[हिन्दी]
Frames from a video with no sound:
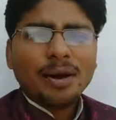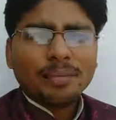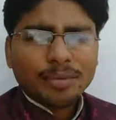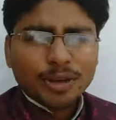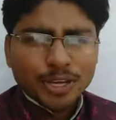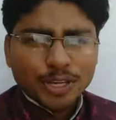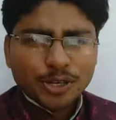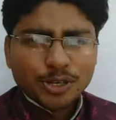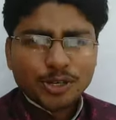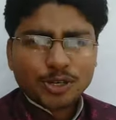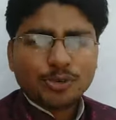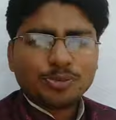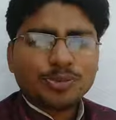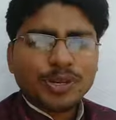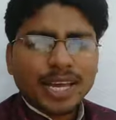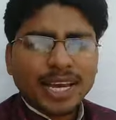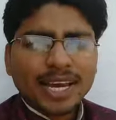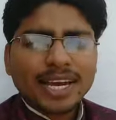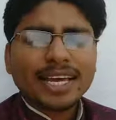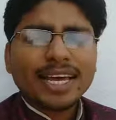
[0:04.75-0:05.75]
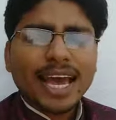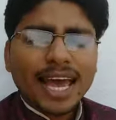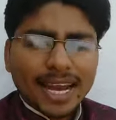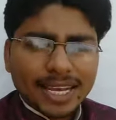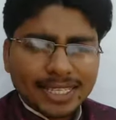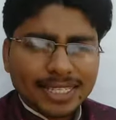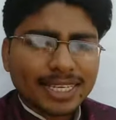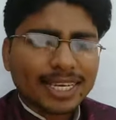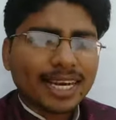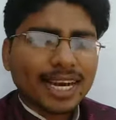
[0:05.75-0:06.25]
आपके यूट्यूब चैनल
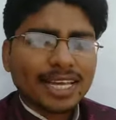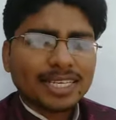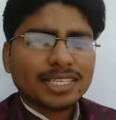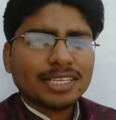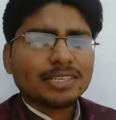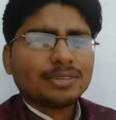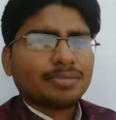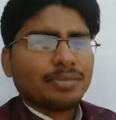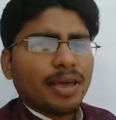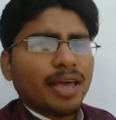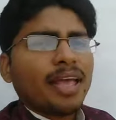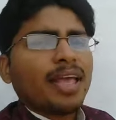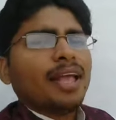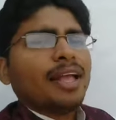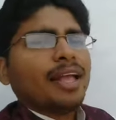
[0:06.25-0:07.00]
गैलेक्सी क्लासेस में